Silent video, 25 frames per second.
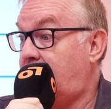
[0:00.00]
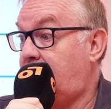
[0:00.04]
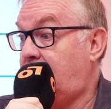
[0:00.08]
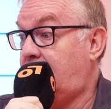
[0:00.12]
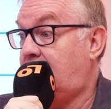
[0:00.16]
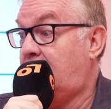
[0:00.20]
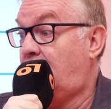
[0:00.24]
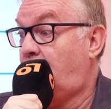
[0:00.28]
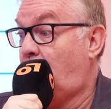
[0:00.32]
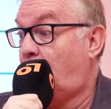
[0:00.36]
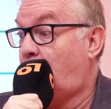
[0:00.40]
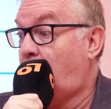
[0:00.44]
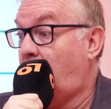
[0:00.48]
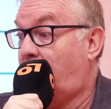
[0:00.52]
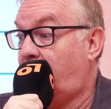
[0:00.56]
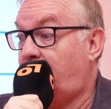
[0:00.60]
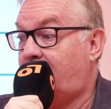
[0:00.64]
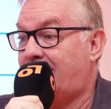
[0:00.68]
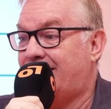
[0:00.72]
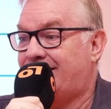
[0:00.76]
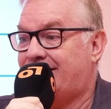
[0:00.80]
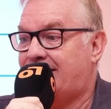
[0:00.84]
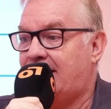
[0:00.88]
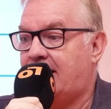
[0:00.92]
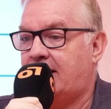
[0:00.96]
y los
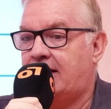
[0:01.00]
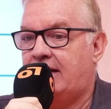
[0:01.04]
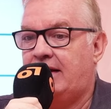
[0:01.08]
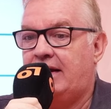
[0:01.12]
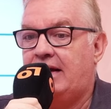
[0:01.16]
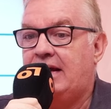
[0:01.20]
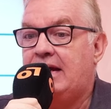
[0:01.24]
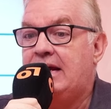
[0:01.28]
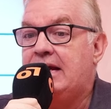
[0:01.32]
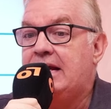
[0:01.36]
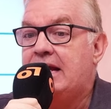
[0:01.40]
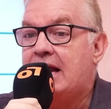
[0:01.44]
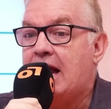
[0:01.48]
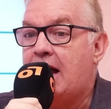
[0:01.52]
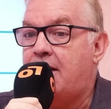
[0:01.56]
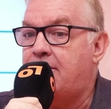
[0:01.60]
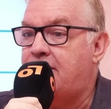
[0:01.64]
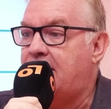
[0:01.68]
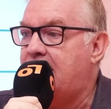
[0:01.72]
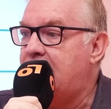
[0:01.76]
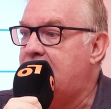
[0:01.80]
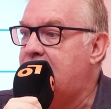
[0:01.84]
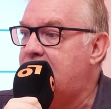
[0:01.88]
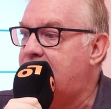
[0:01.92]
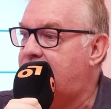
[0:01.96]
jugadores están
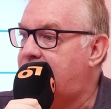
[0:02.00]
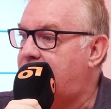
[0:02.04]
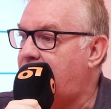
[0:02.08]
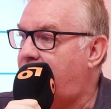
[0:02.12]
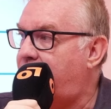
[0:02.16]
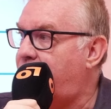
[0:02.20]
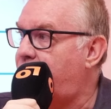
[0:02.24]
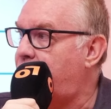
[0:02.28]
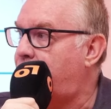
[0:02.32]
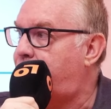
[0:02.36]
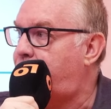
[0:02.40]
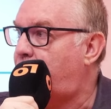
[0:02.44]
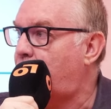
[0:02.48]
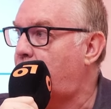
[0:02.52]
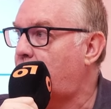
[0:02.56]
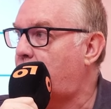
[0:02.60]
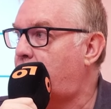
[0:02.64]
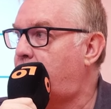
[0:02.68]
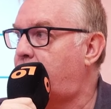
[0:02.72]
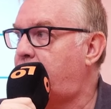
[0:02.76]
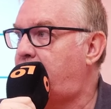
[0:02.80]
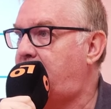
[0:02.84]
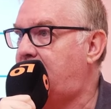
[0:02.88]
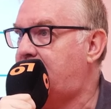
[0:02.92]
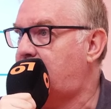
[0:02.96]
inhabilitados por
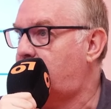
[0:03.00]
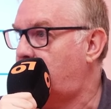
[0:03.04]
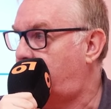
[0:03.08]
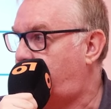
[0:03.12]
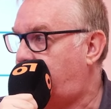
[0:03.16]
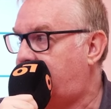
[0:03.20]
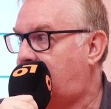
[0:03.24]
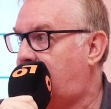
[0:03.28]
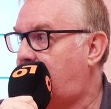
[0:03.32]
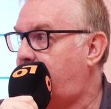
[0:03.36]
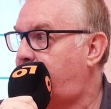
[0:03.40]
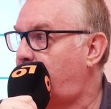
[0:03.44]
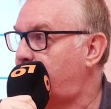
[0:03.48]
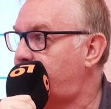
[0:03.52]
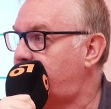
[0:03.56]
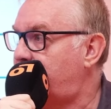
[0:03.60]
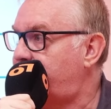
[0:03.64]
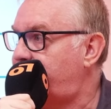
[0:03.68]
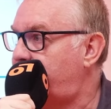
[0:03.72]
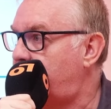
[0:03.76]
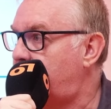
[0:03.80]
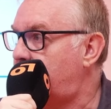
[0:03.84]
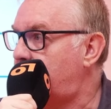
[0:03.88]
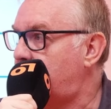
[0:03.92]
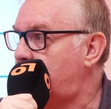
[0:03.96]
completo para la
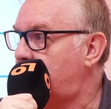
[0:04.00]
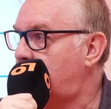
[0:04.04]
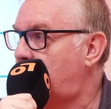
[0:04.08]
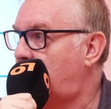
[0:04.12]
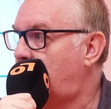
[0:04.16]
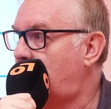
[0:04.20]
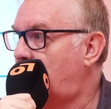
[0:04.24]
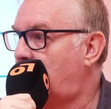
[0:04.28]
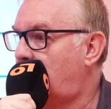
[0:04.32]
posesión, mm.